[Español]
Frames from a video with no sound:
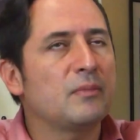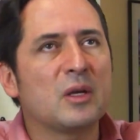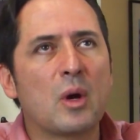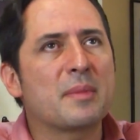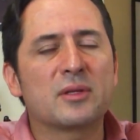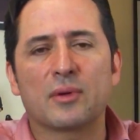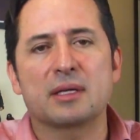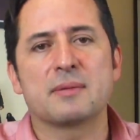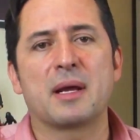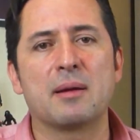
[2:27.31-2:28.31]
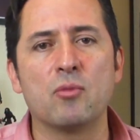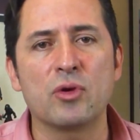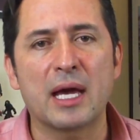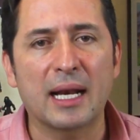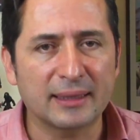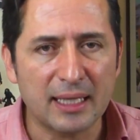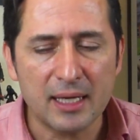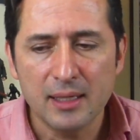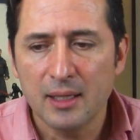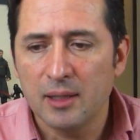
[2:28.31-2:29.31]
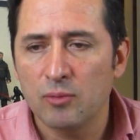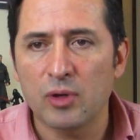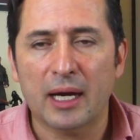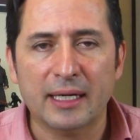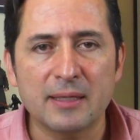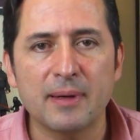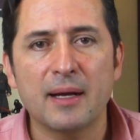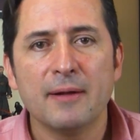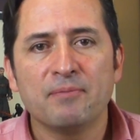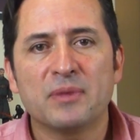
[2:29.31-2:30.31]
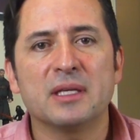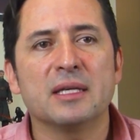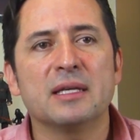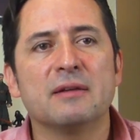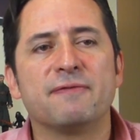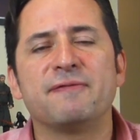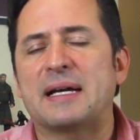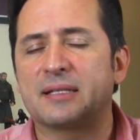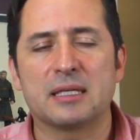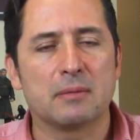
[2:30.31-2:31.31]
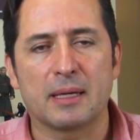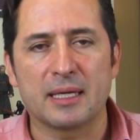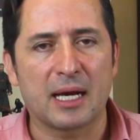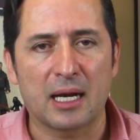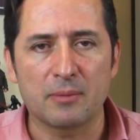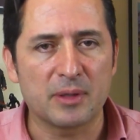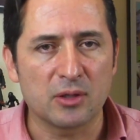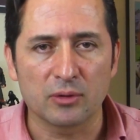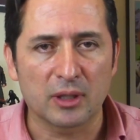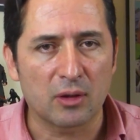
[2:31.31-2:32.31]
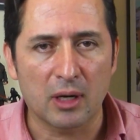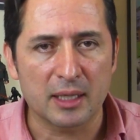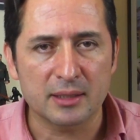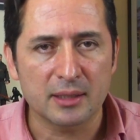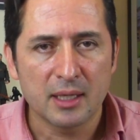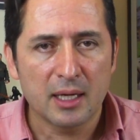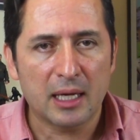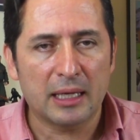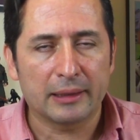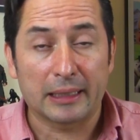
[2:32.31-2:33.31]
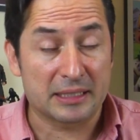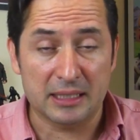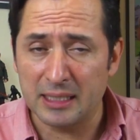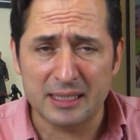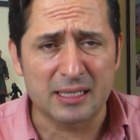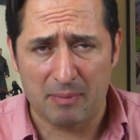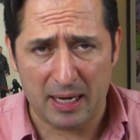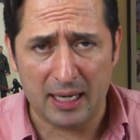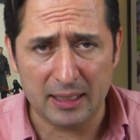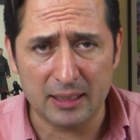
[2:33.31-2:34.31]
Igualmente una semana muy alta, muy arriba y, fácil va a llegar al billón de dólares eh, la siguiente semana,